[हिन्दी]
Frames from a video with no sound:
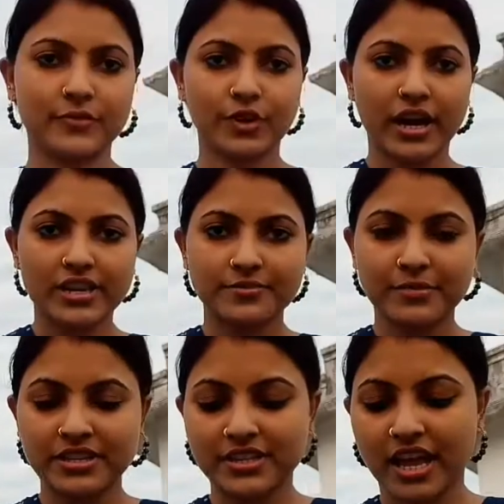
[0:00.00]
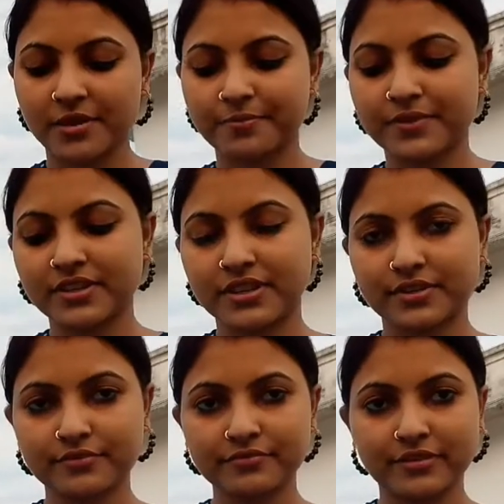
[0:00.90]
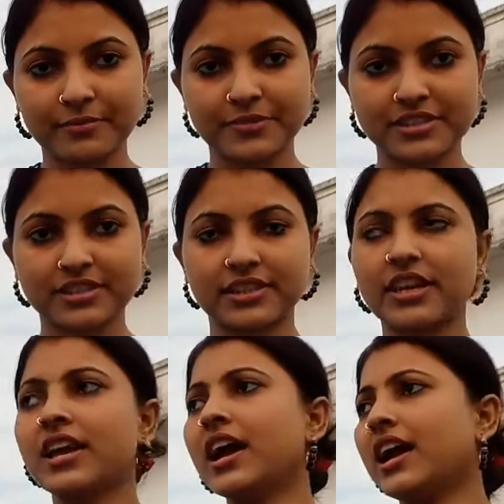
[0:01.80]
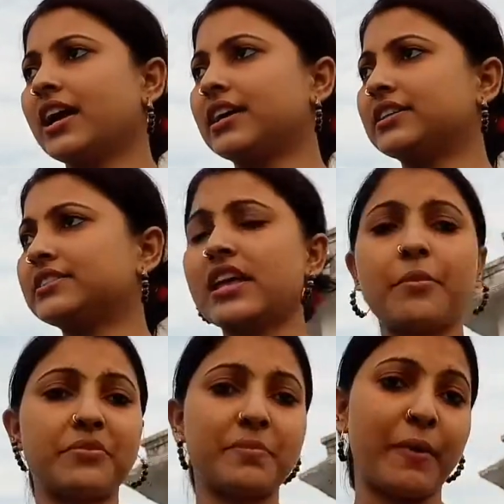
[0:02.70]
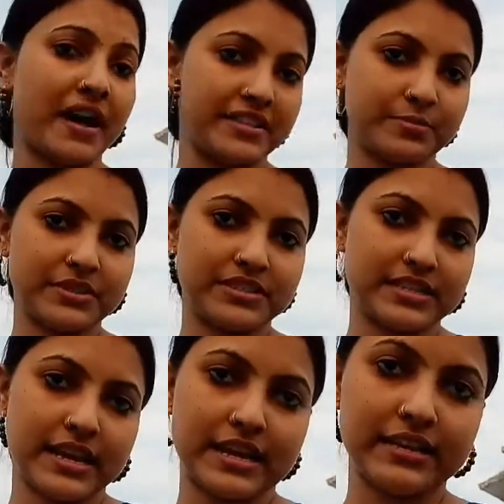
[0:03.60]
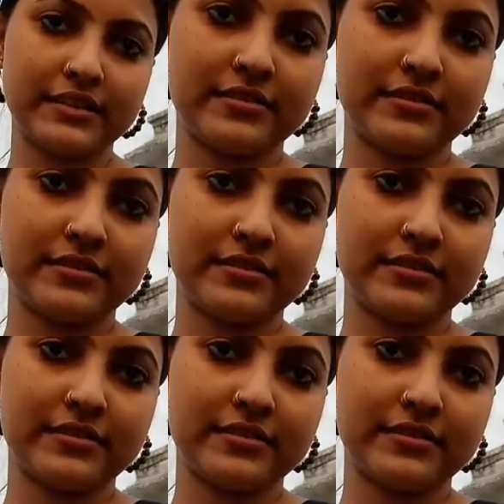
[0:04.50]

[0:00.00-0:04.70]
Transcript: तो गाइज मैं चाय पी रही हूँ आप देख सकते हैं शाम के पाँच बज रहा है